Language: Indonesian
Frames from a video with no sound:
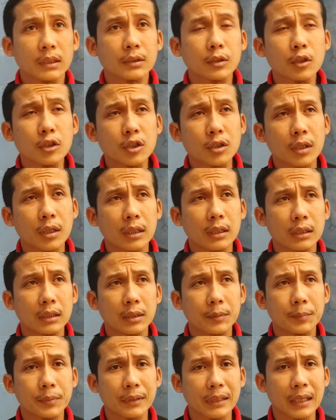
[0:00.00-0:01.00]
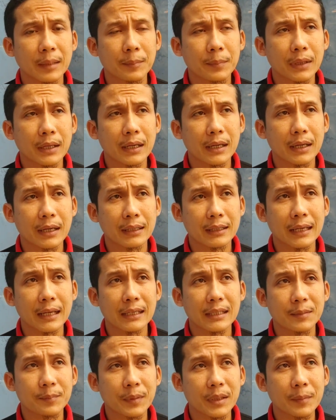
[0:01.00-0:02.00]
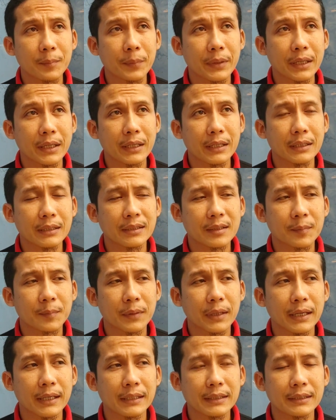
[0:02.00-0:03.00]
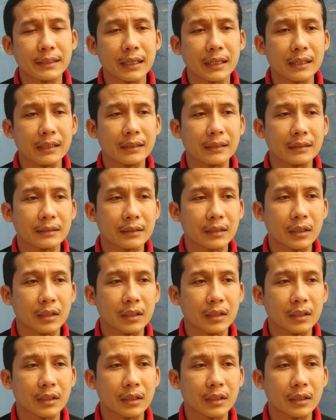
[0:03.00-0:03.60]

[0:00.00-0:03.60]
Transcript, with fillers: Terus e, berapa kali PP sebaiknya